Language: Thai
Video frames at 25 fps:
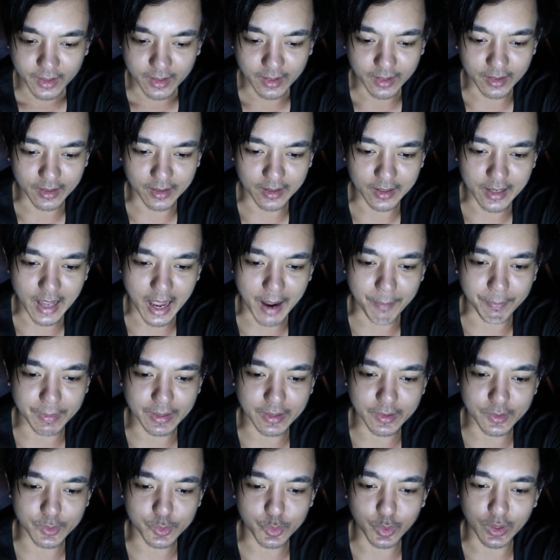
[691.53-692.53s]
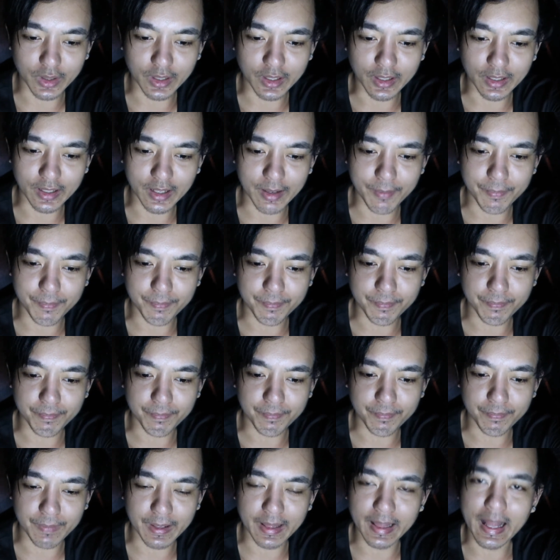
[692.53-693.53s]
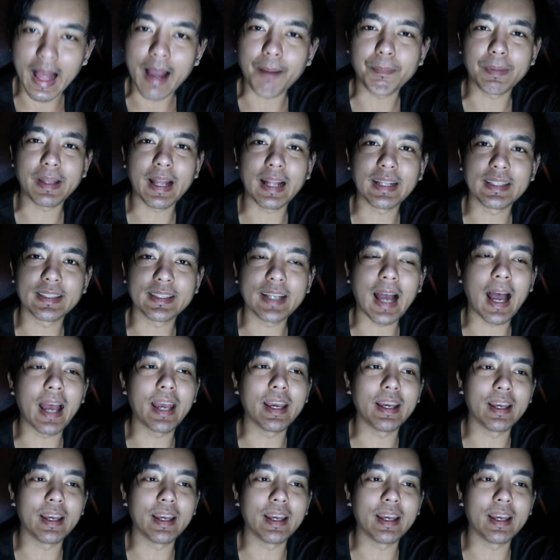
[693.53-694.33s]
หรืออยากเป็นส่วนหนึ่งในเป็นแรงบันดาลใจ